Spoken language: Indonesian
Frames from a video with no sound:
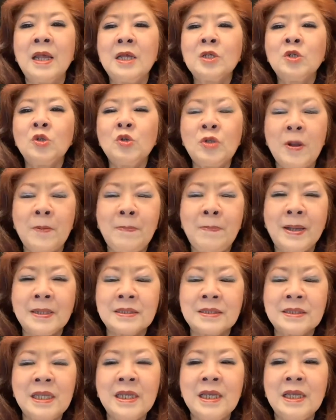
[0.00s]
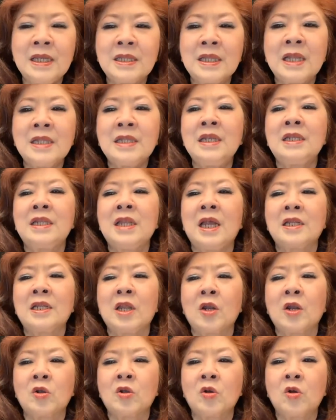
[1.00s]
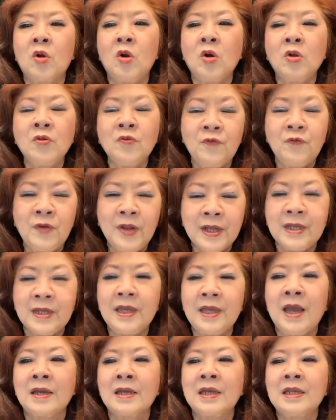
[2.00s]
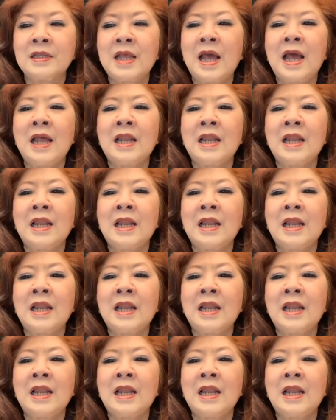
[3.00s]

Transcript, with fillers: sudah pasti kita tidak ada konflik yang kita